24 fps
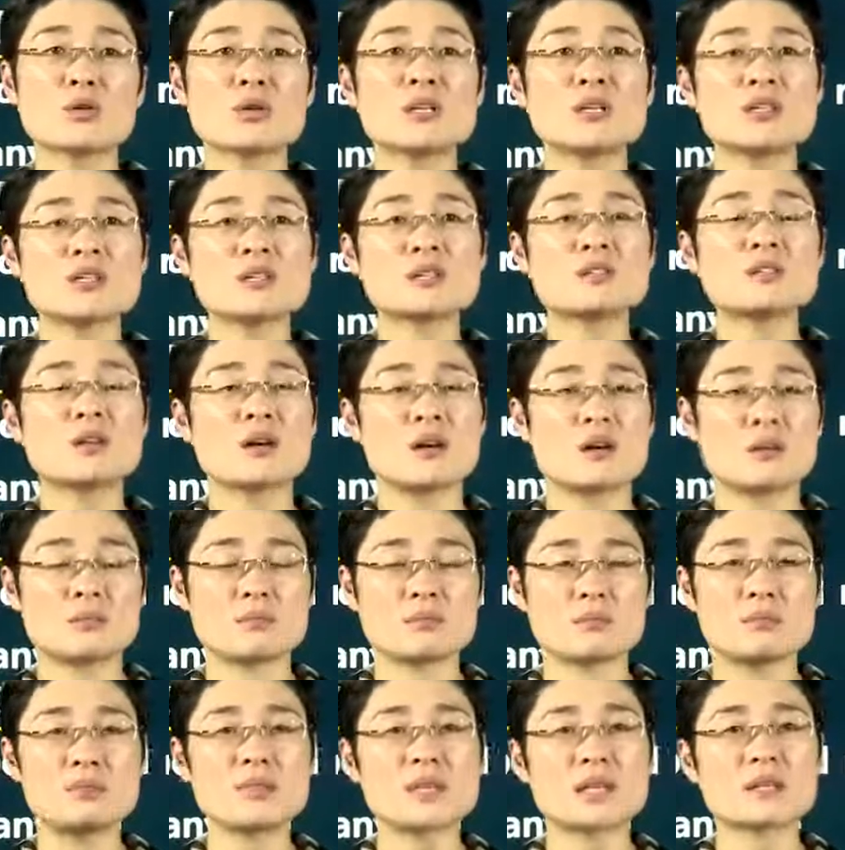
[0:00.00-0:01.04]
认真哦，
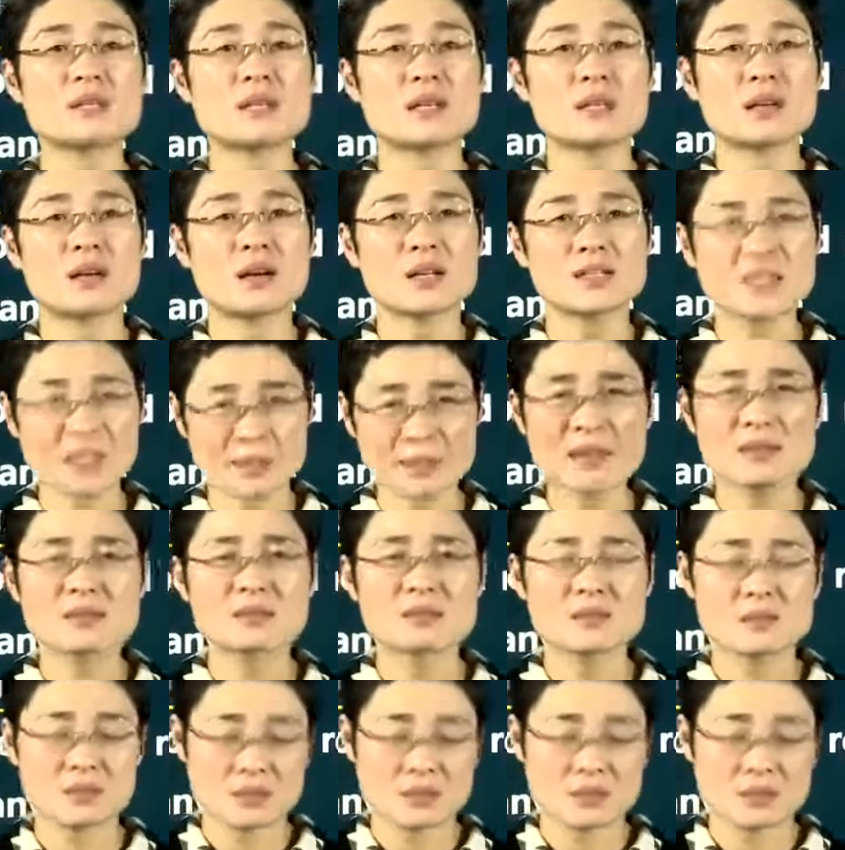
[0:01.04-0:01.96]
不想讲了，好讲吧。